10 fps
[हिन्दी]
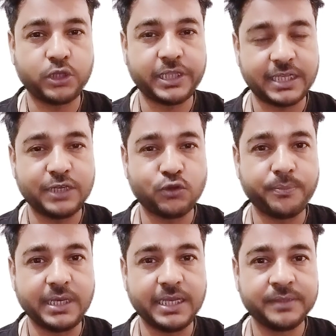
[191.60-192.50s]
आपको देखने
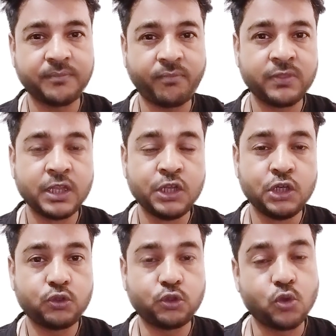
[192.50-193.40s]
को मिले
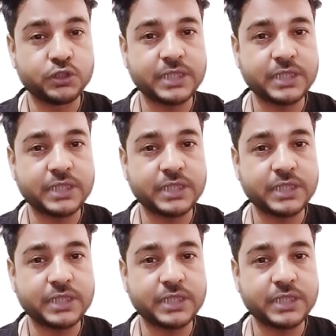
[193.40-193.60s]
तो